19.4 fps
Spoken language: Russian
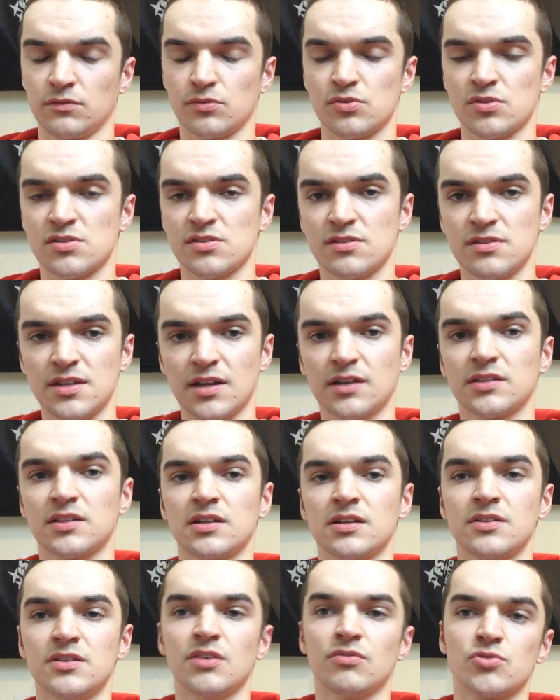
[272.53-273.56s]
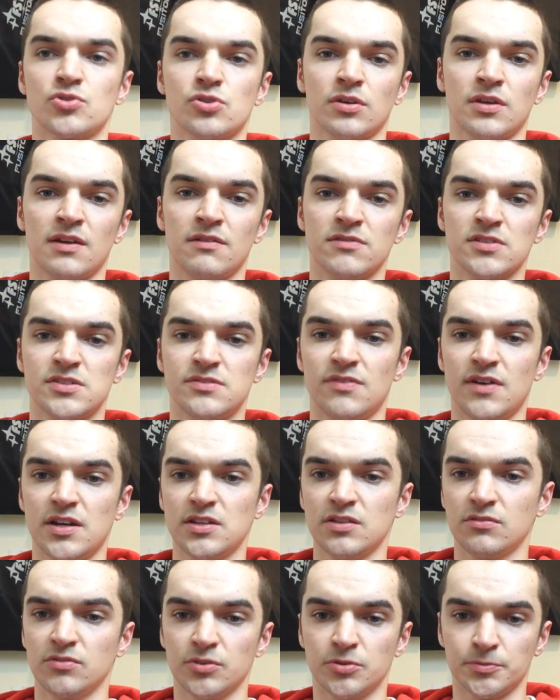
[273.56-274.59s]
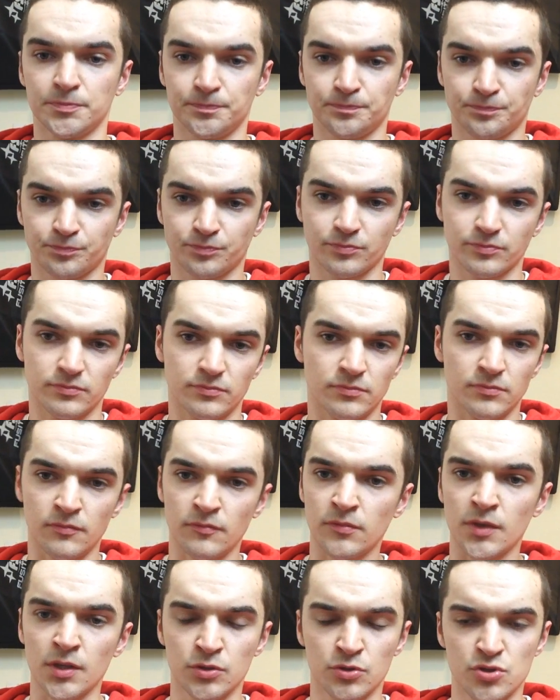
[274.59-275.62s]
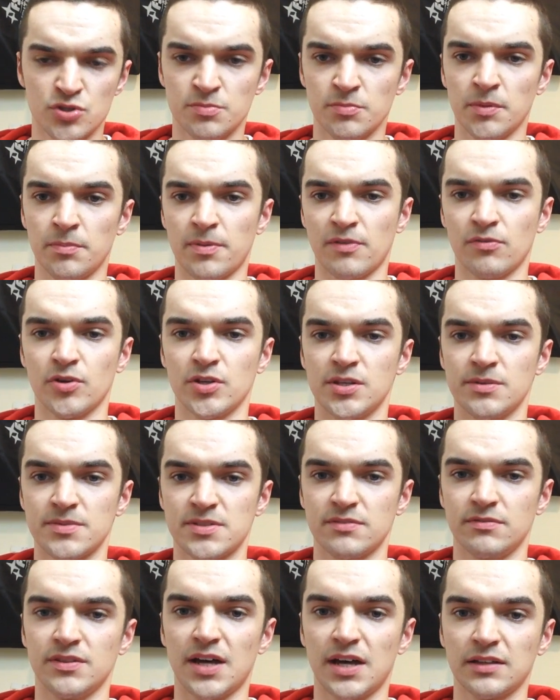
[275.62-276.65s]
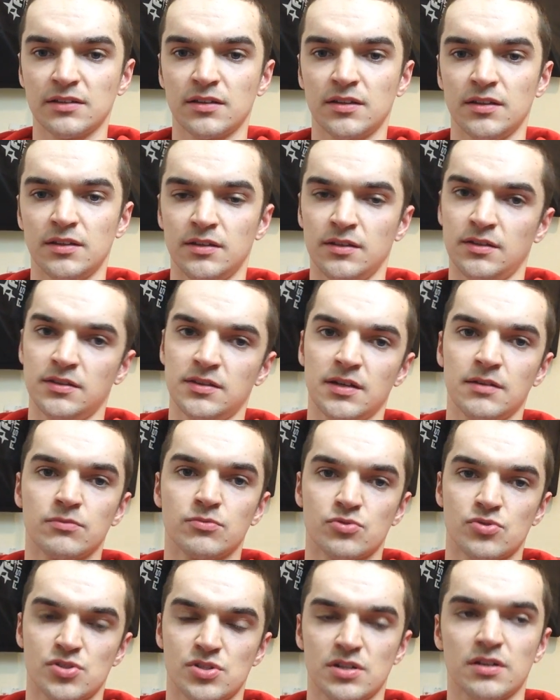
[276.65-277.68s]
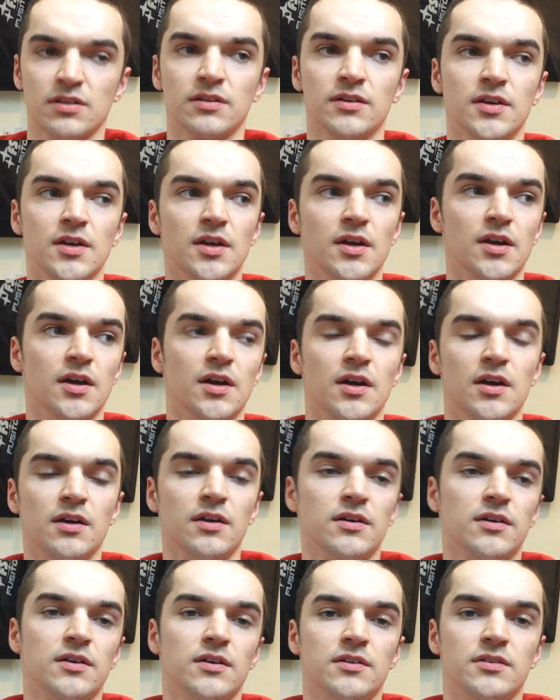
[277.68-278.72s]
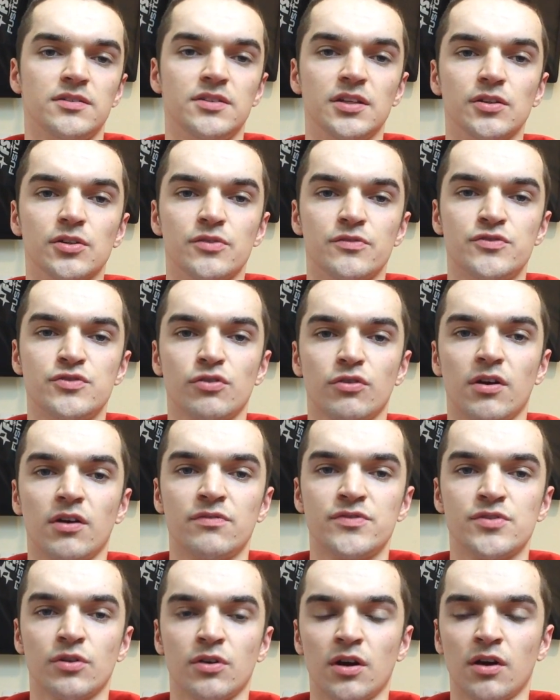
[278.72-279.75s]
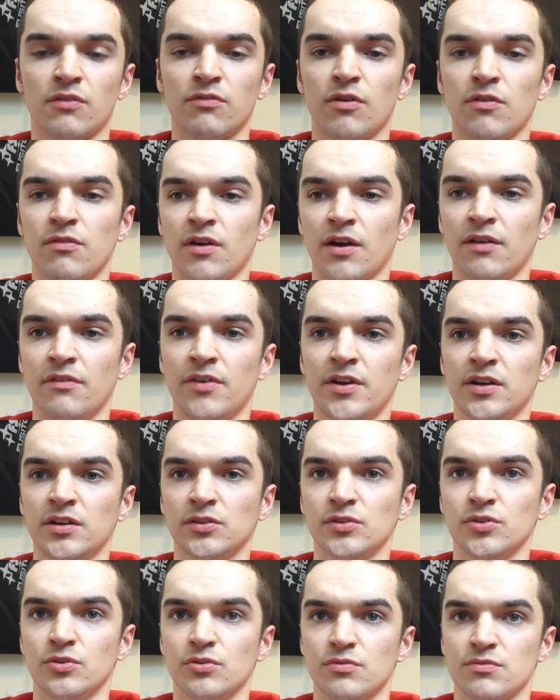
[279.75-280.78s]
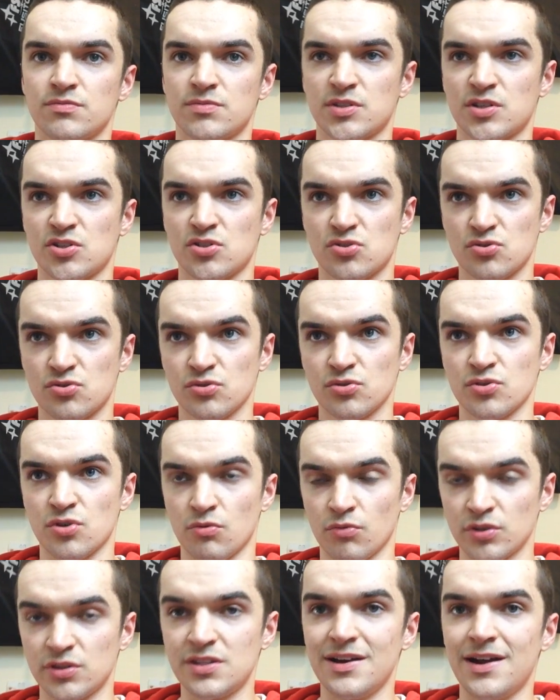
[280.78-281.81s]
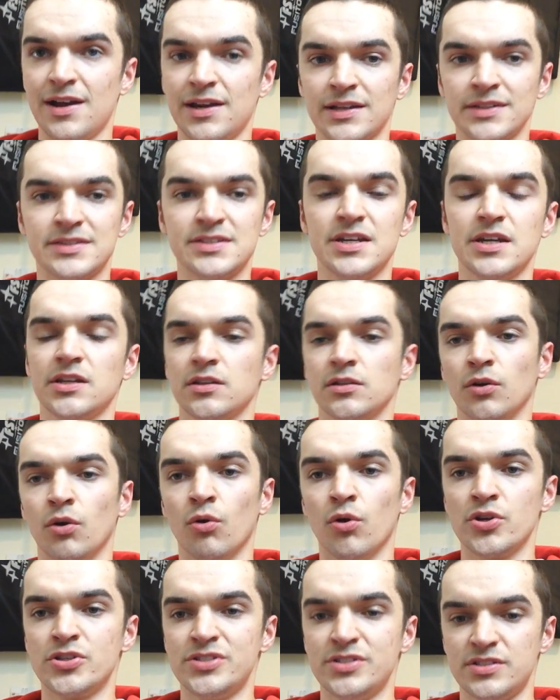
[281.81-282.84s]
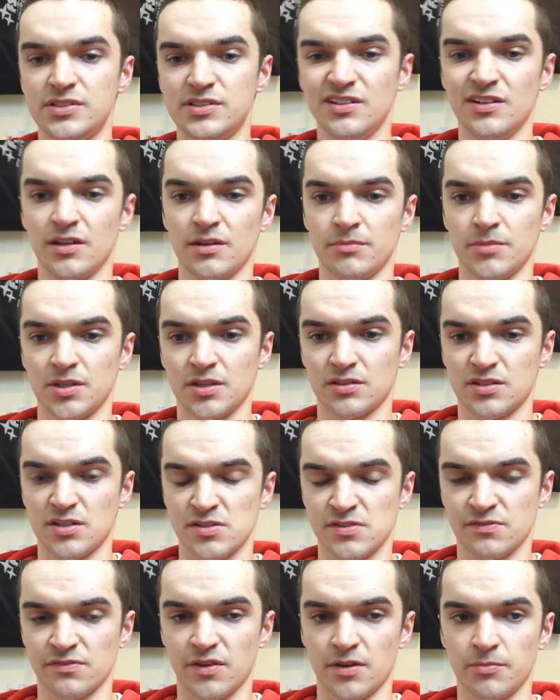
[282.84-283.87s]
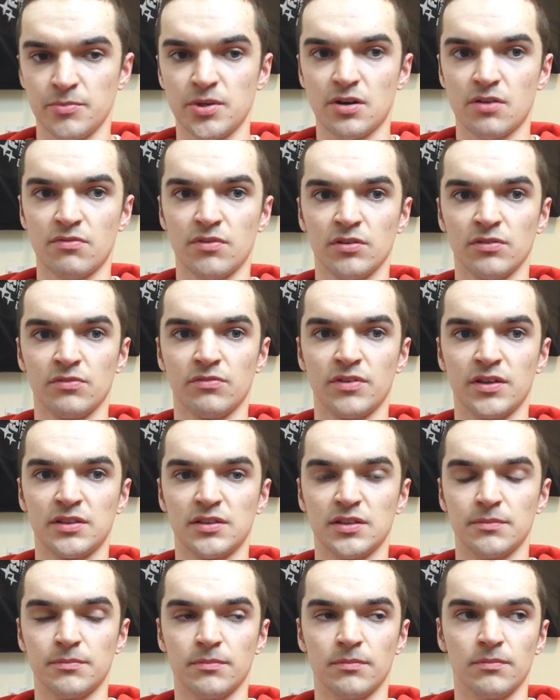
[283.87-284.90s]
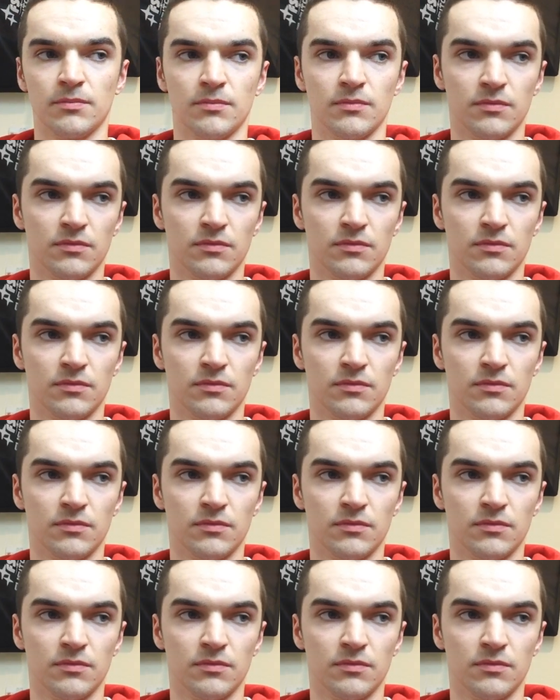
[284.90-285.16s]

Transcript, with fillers: То есть некоторых девушек я вызваниваю, то есть мы проводим свиданки, и там уже делаю все как, все, как Вова говорил, но скажу, вот реально, тренинг очень сильно меня трансформировал в этом,